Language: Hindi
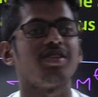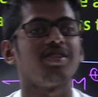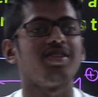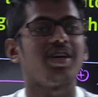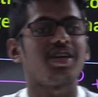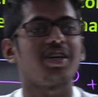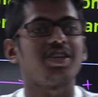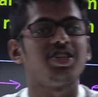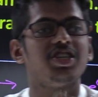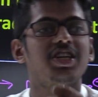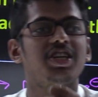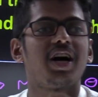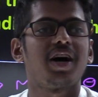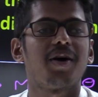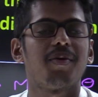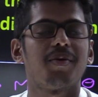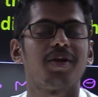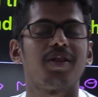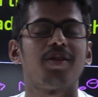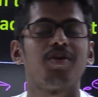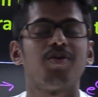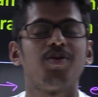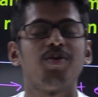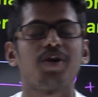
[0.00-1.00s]
दक्षिणा
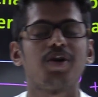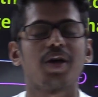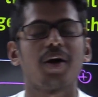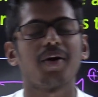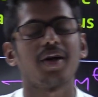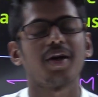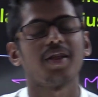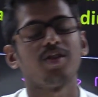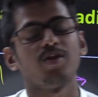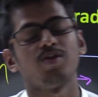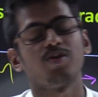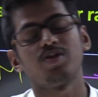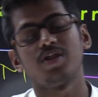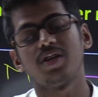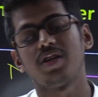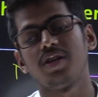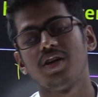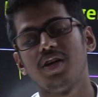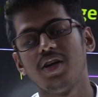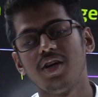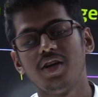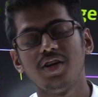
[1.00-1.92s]
मतलब वो क्या कहते हैं उसे